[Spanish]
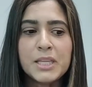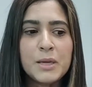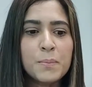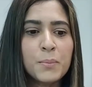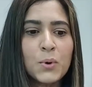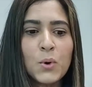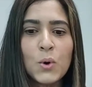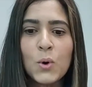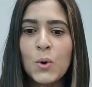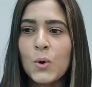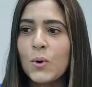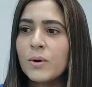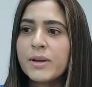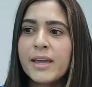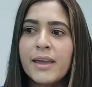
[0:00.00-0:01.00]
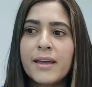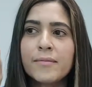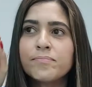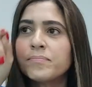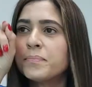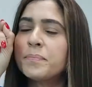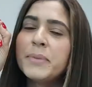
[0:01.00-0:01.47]
tipo
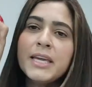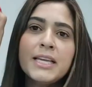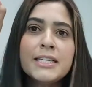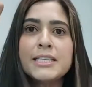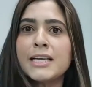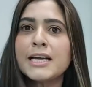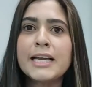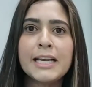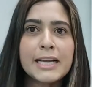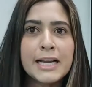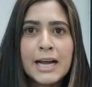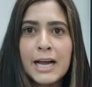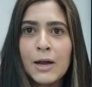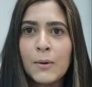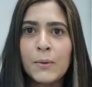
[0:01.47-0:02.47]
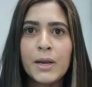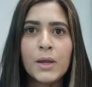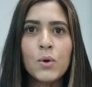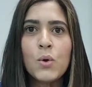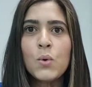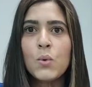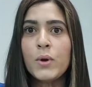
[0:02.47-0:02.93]
que pinchan el
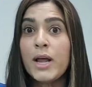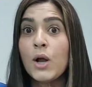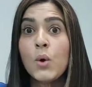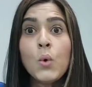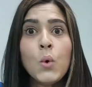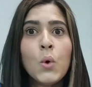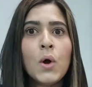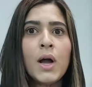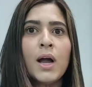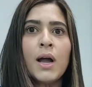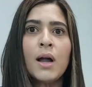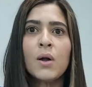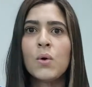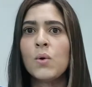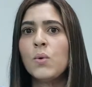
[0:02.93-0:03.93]
cable con una aguja,